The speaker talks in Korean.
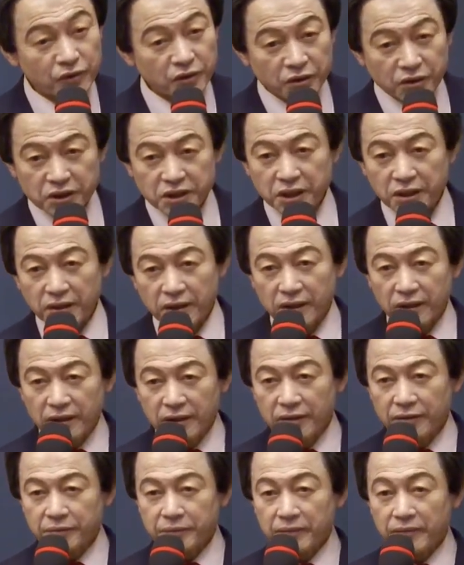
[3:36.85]
그렇죠?
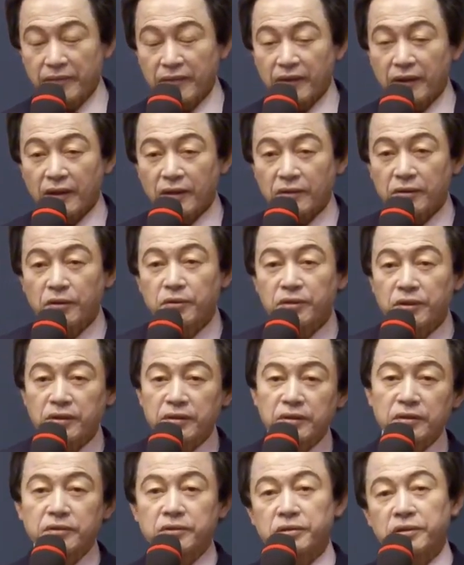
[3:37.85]
그
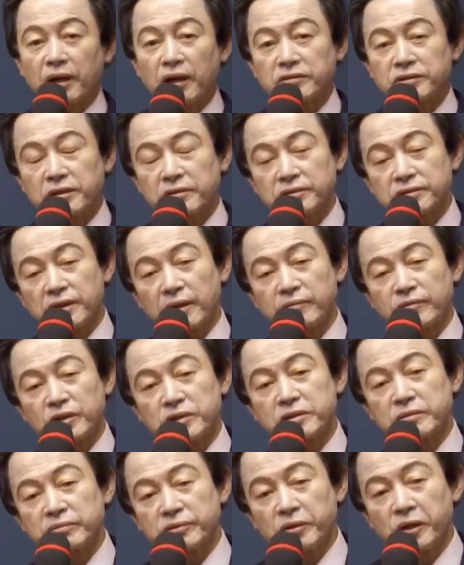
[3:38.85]
우리는 그 당시 그
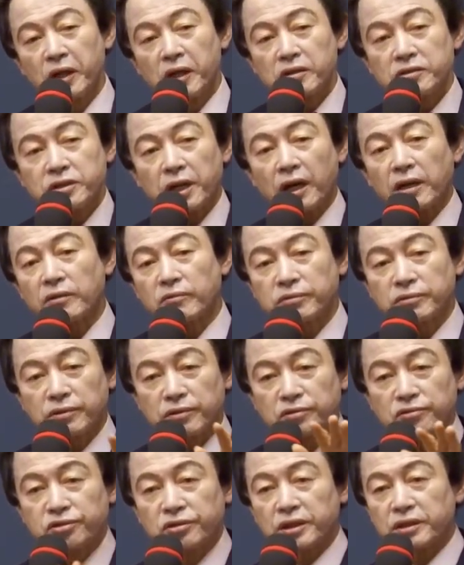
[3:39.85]
사람들 전부
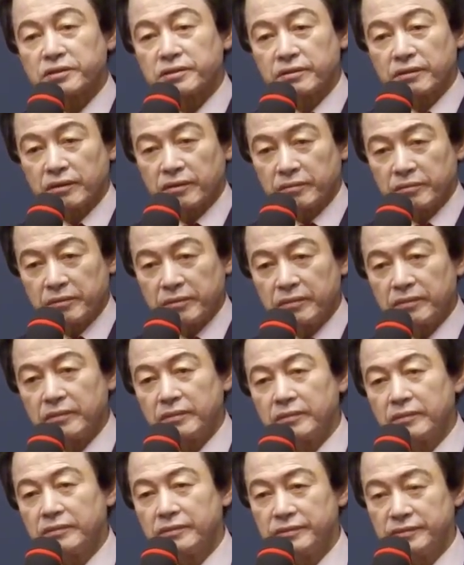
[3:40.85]
사기꾼으로 죽였어.
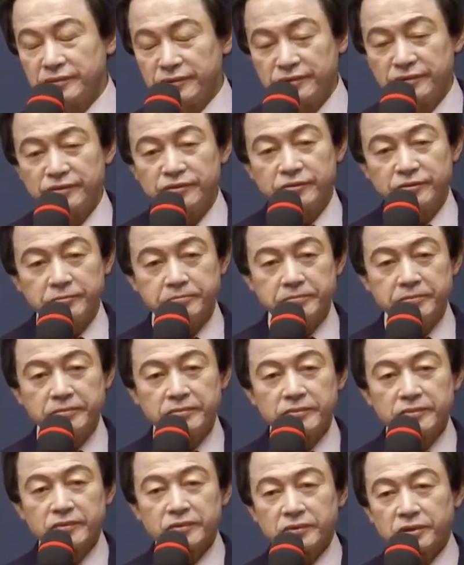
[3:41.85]
음.
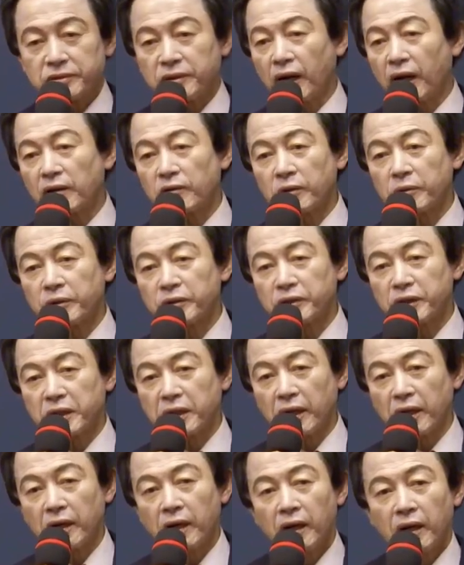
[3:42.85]
근데 알고
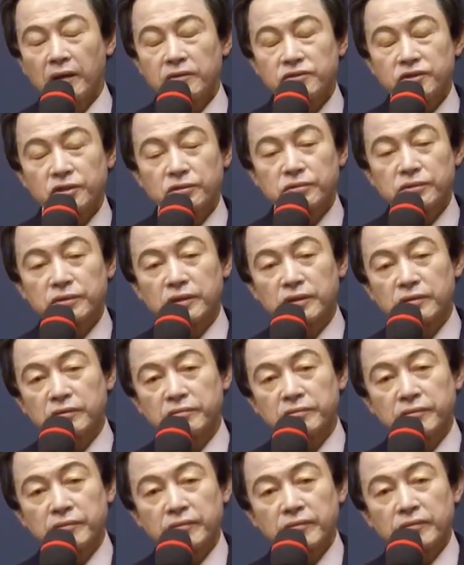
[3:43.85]
보니까 지구는
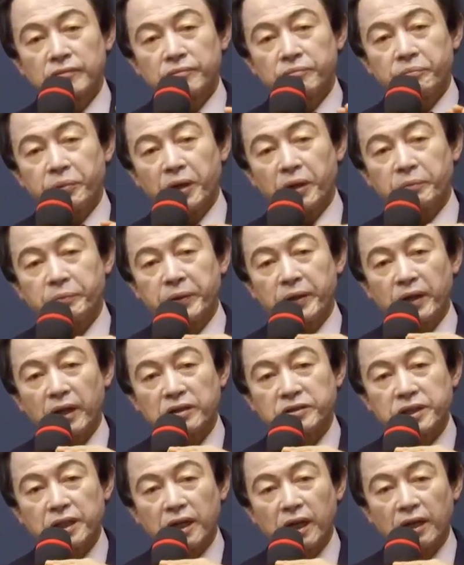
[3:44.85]

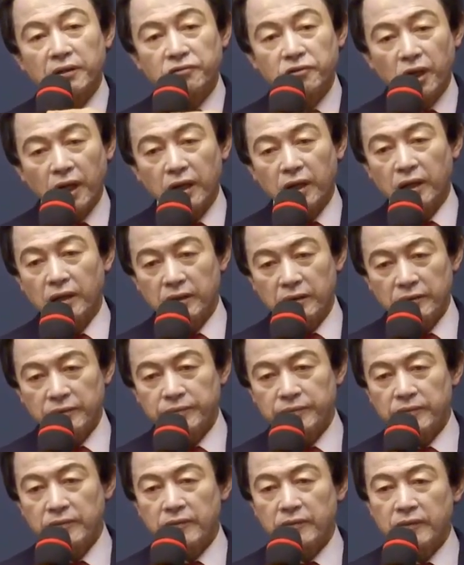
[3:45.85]
평평하지가 않다.
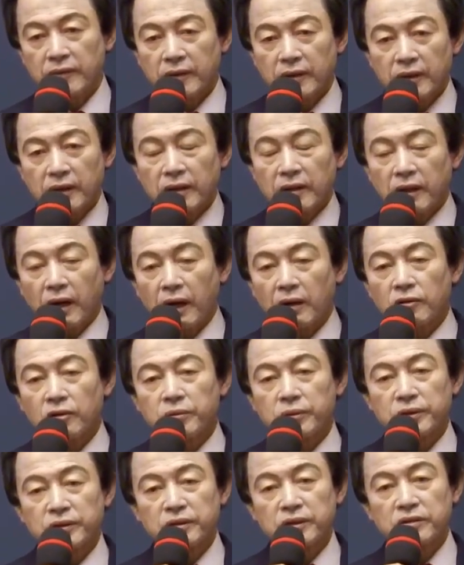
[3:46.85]

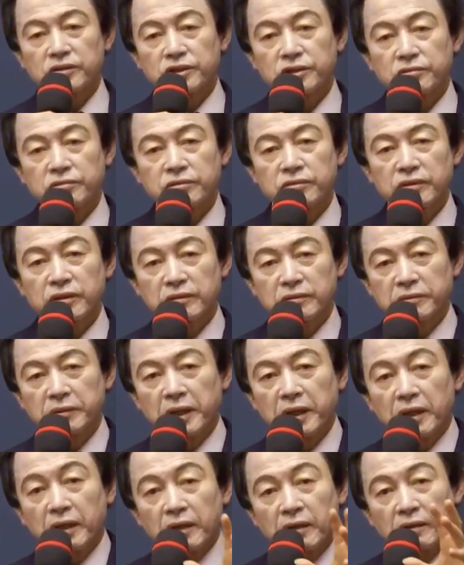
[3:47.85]
알고 보니까 지구는
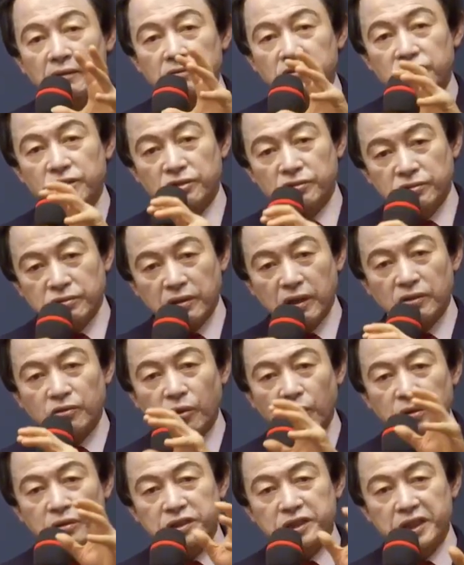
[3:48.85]
지구가
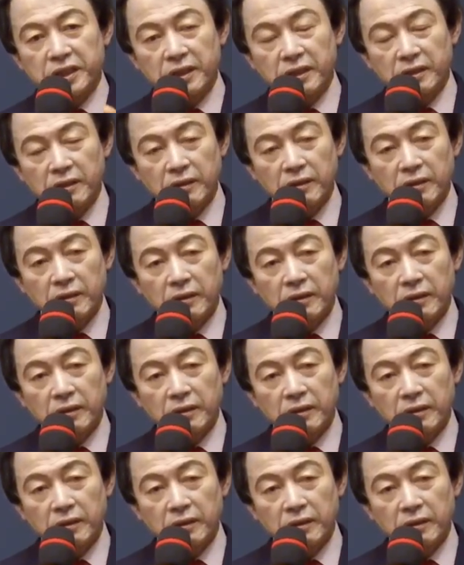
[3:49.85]
돌지